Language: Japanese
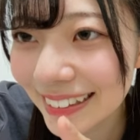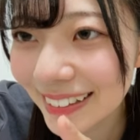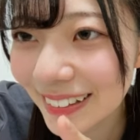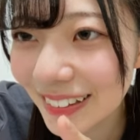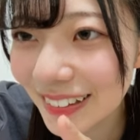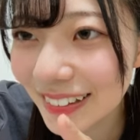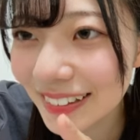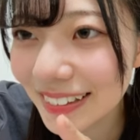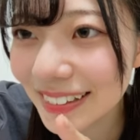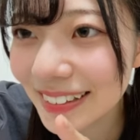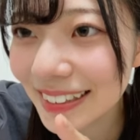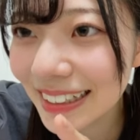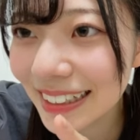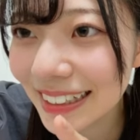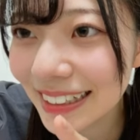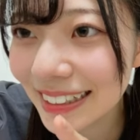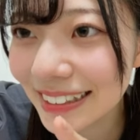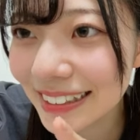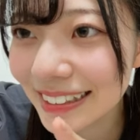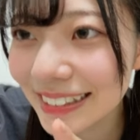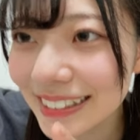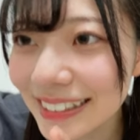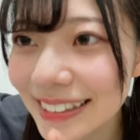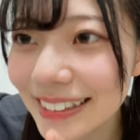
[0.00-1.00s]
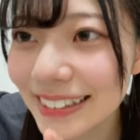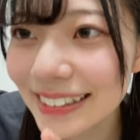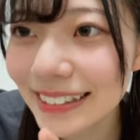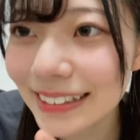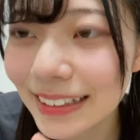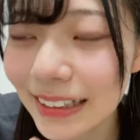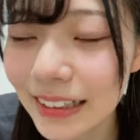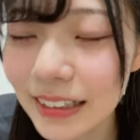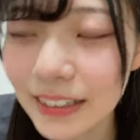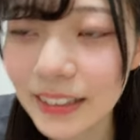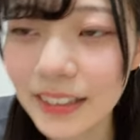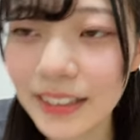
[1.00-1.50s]
この中に
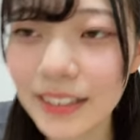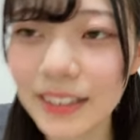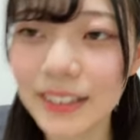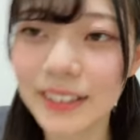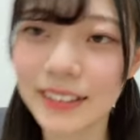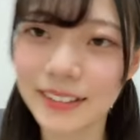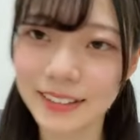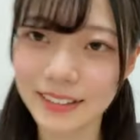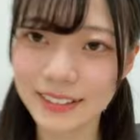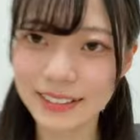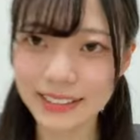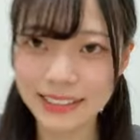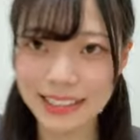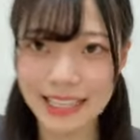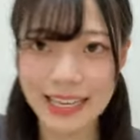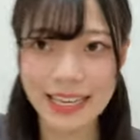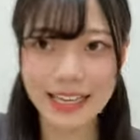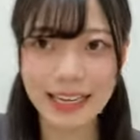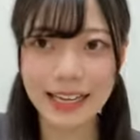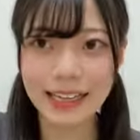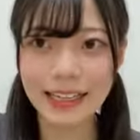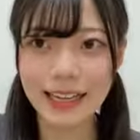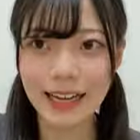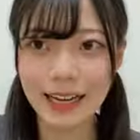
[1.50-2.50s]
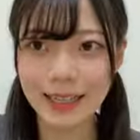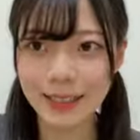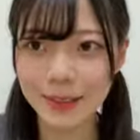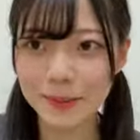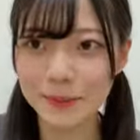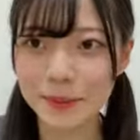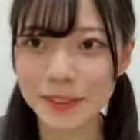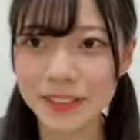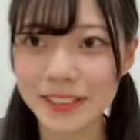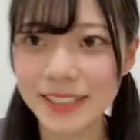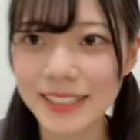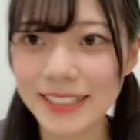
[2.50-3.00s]
正解あり
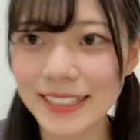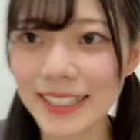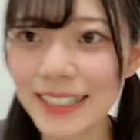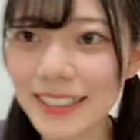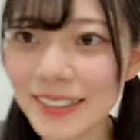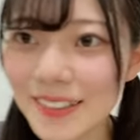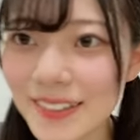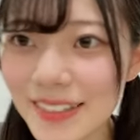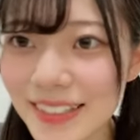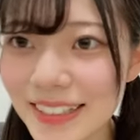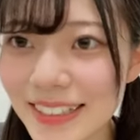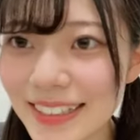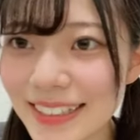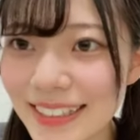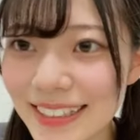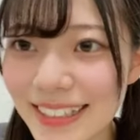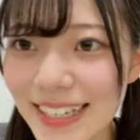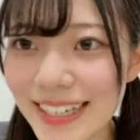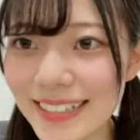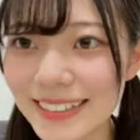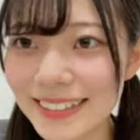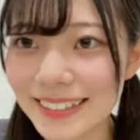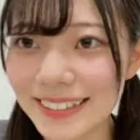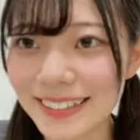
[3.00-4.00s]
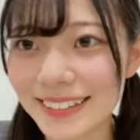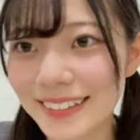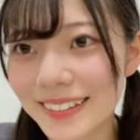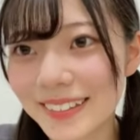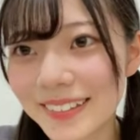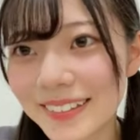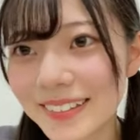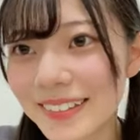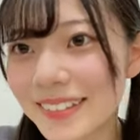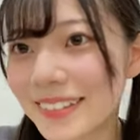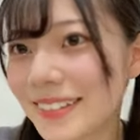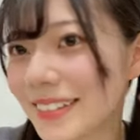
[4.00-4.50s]
ます。最強ツインテール。
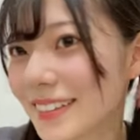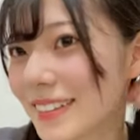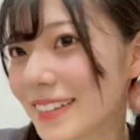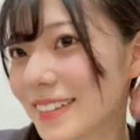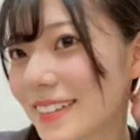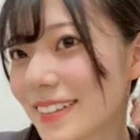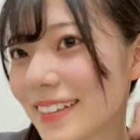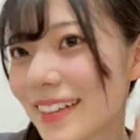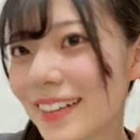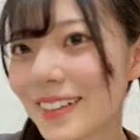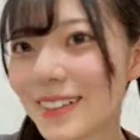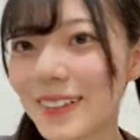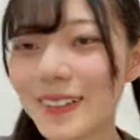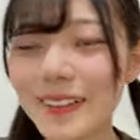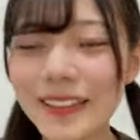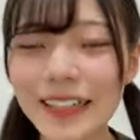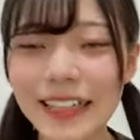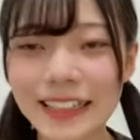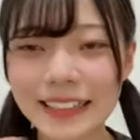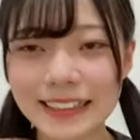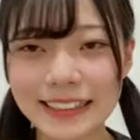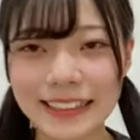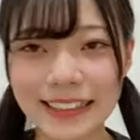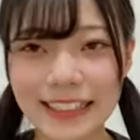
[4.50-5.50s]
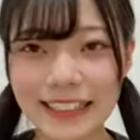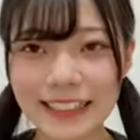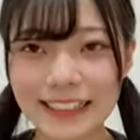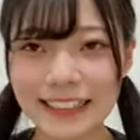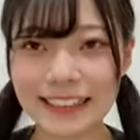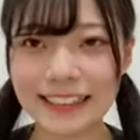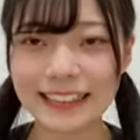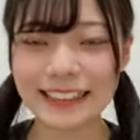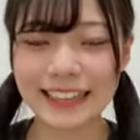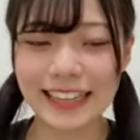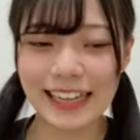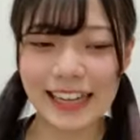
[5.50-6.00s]
おー。この中に正
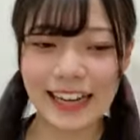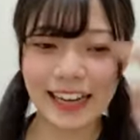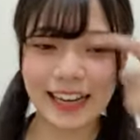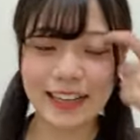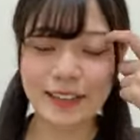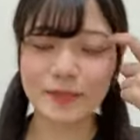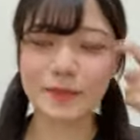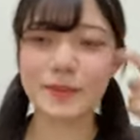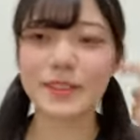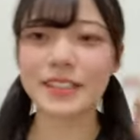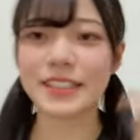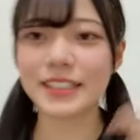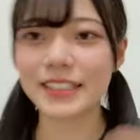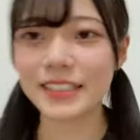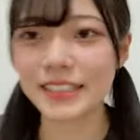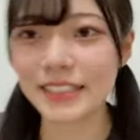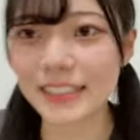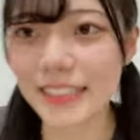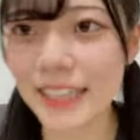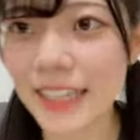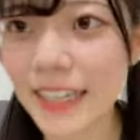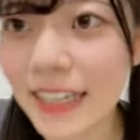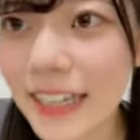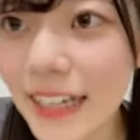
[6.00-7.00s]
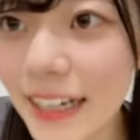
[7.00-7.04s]
解あります。正